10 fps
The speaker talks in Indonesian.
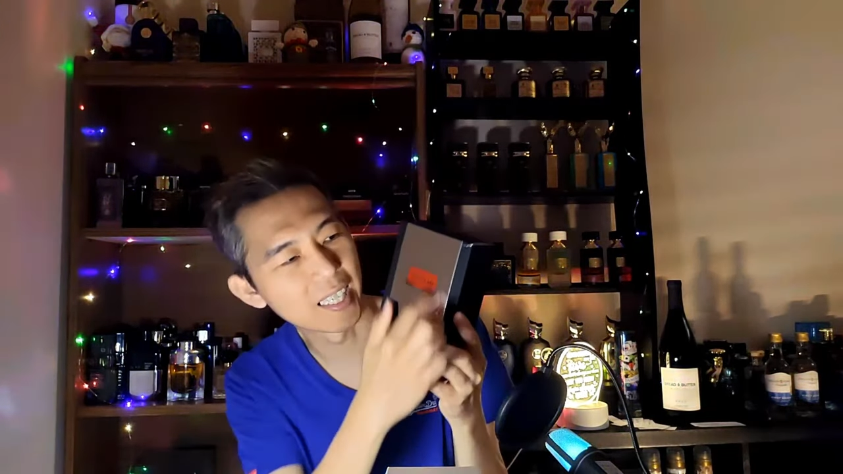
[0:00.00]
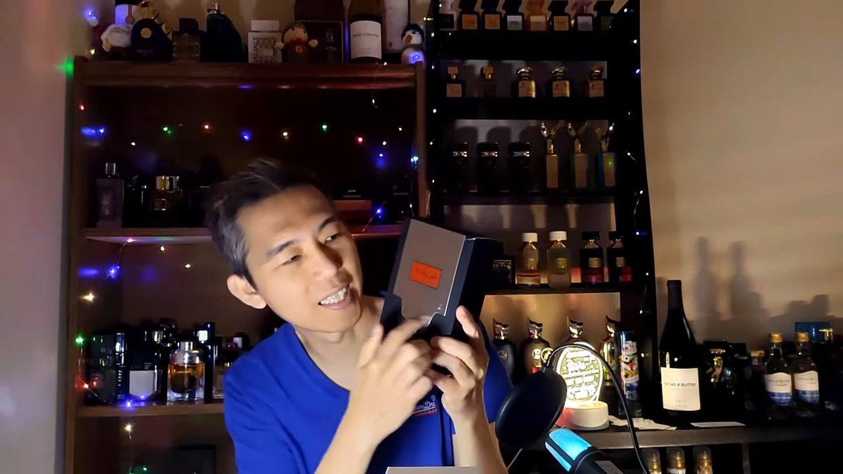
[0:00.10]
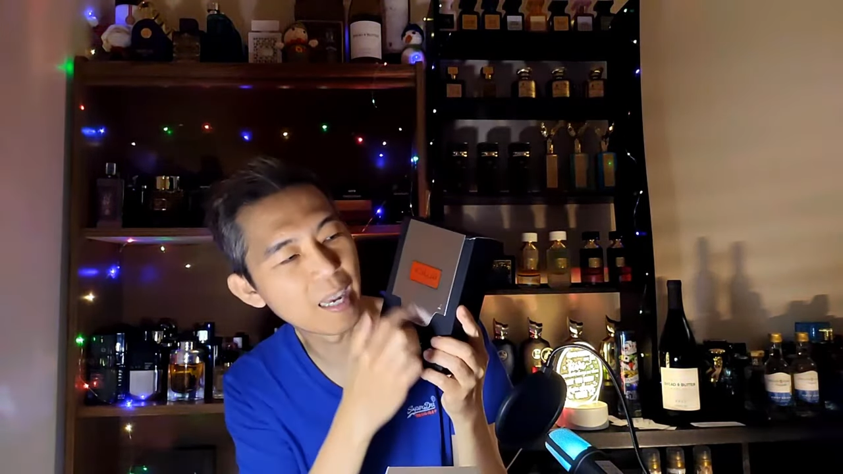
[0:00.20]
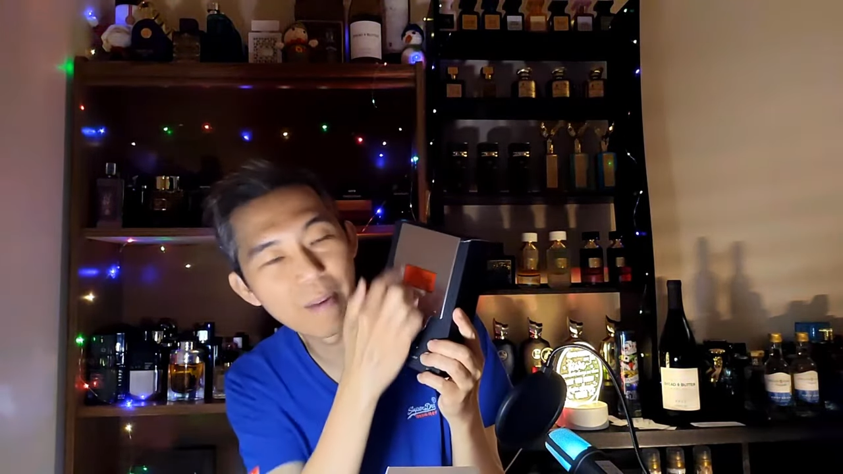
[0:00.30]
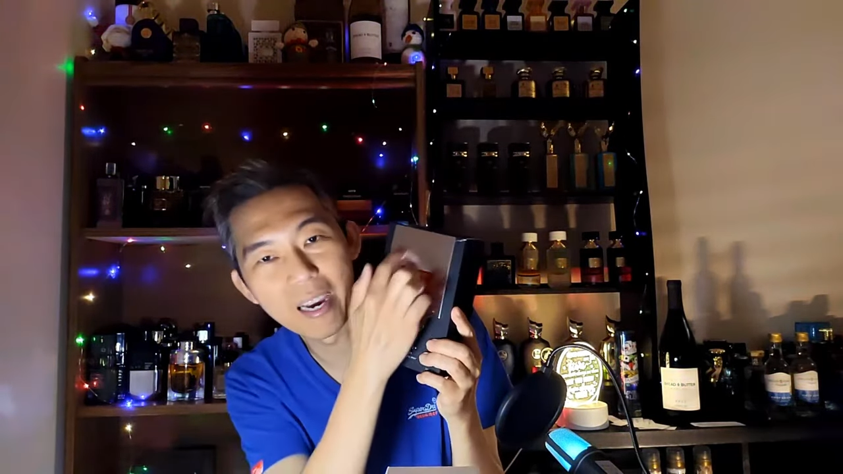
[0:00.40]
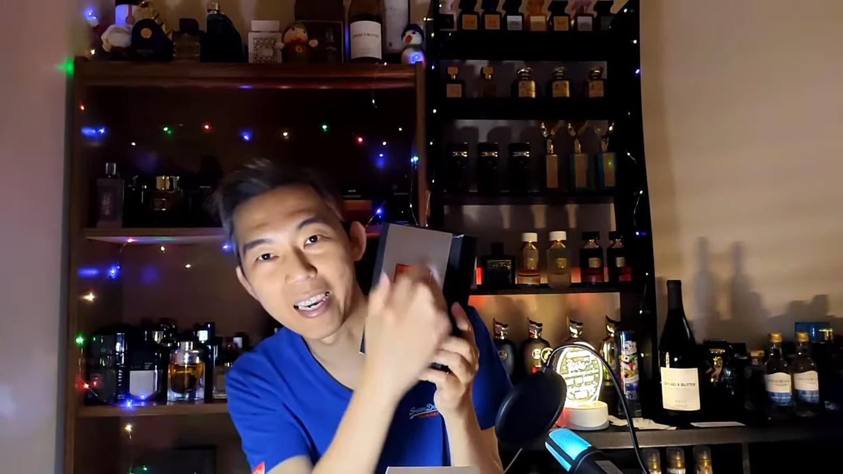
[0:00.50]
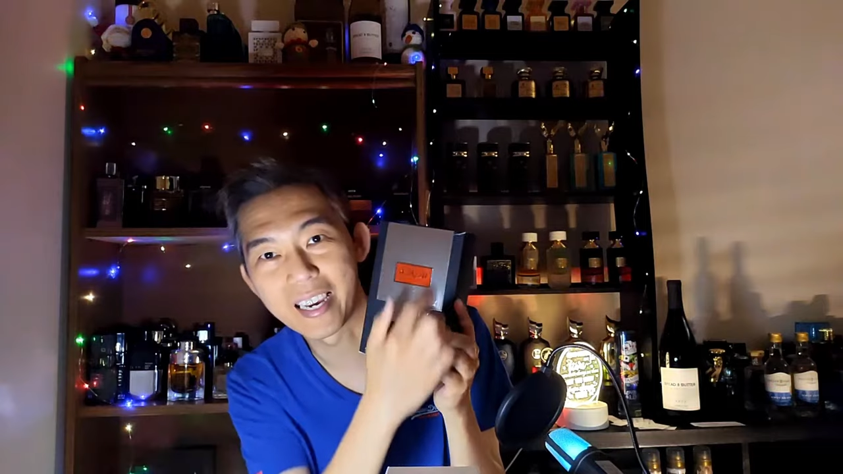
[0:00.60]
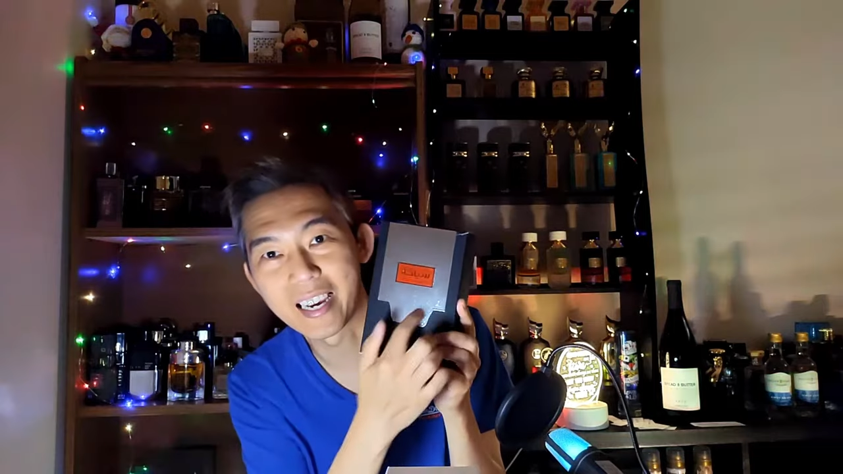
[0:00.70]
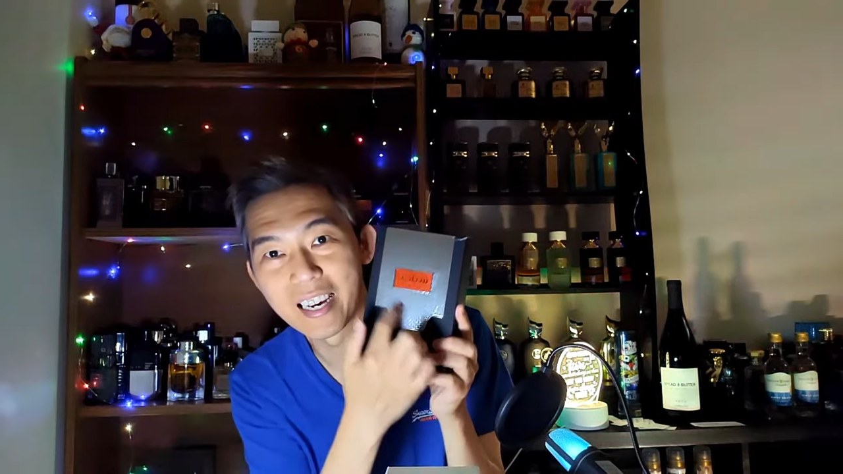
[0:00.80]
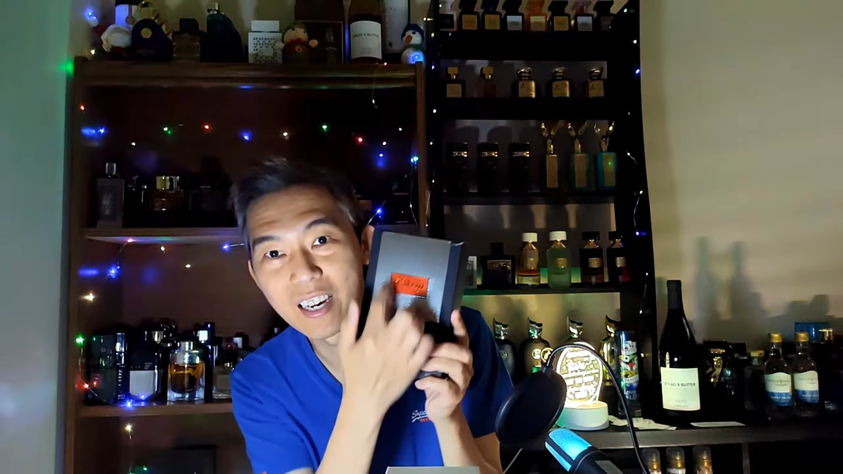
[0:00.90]
sama
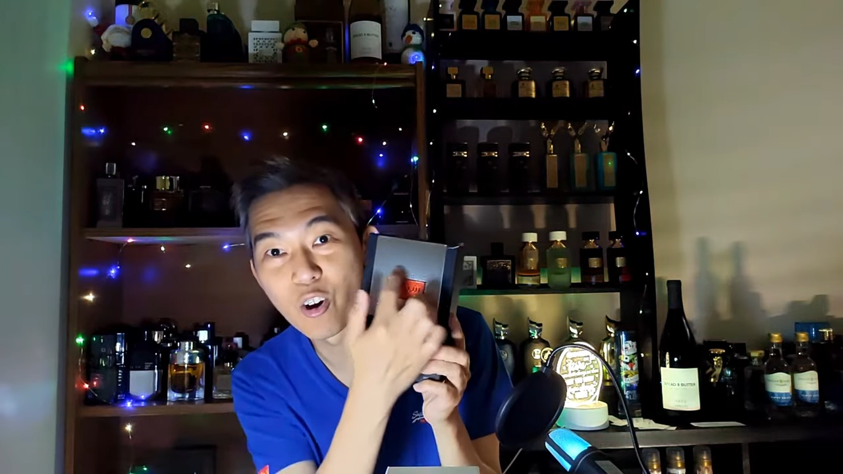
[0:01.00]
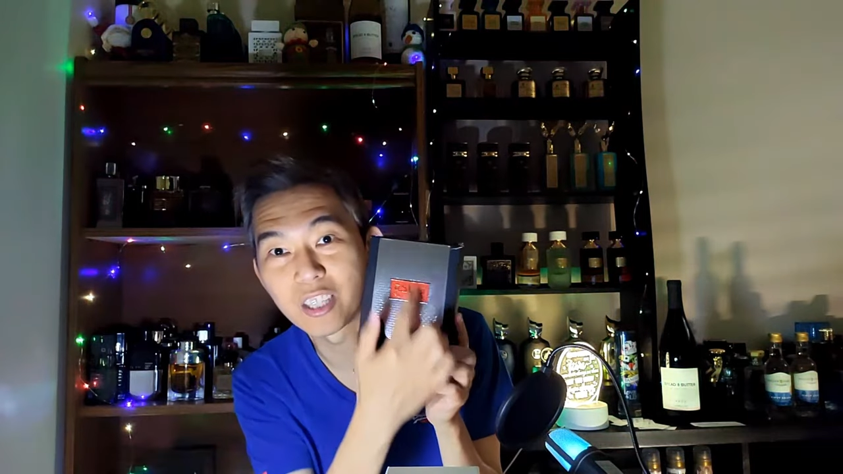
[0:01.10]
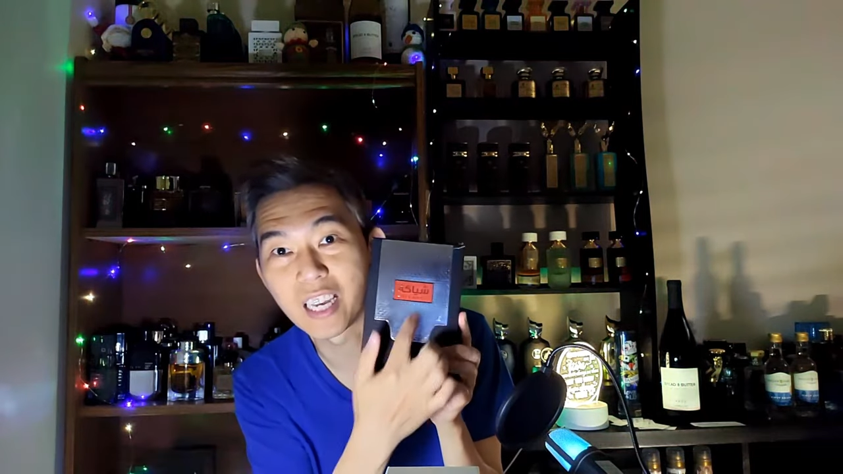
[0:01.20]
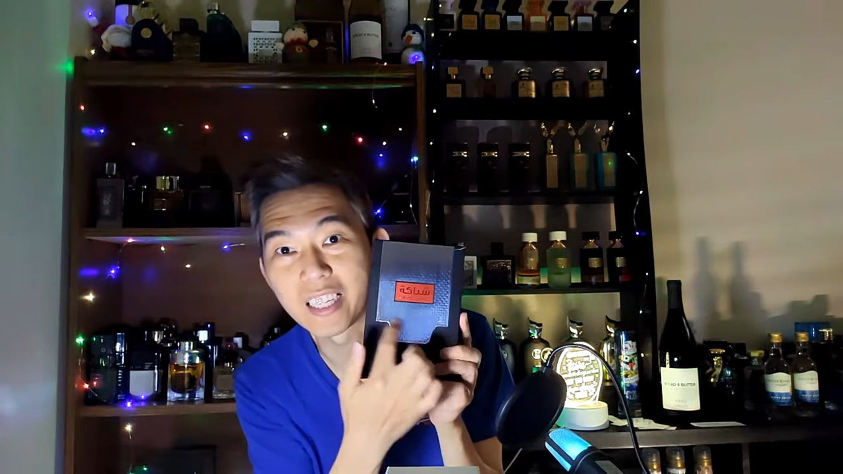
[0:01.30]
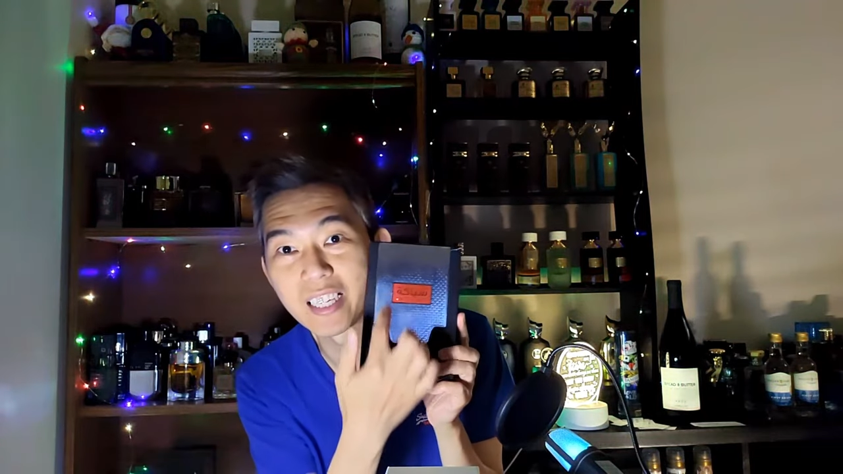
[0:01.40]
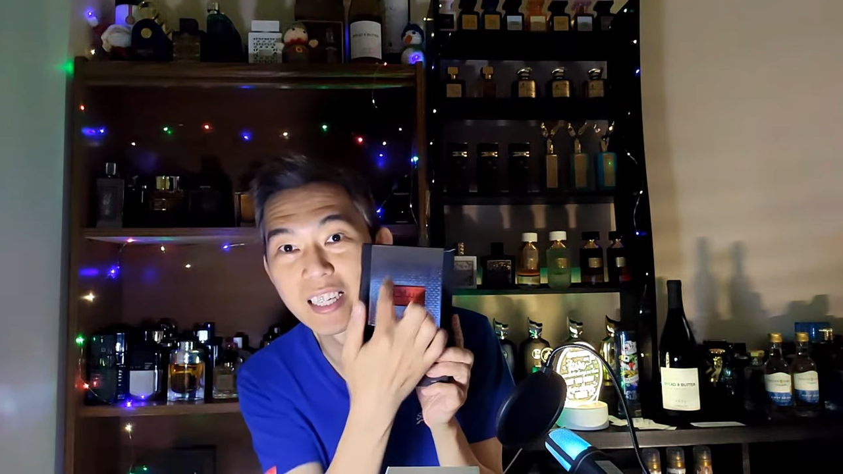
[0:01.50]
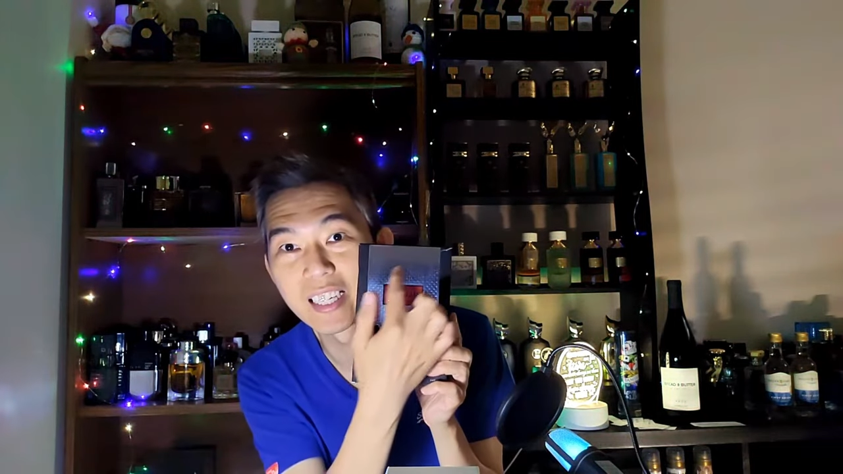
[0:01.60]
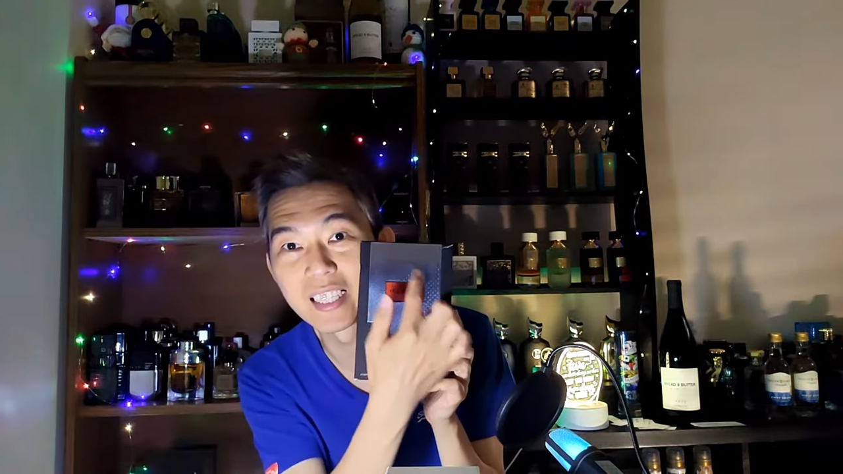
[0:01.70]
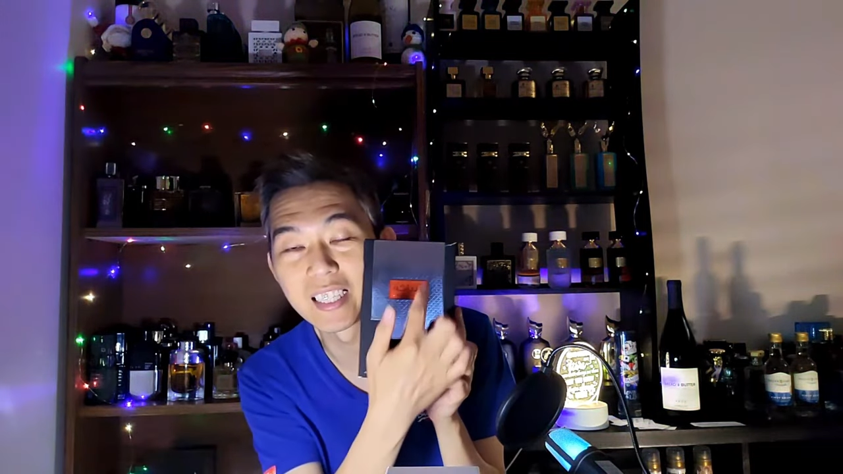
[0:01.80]
kayak kotaknya ya guys.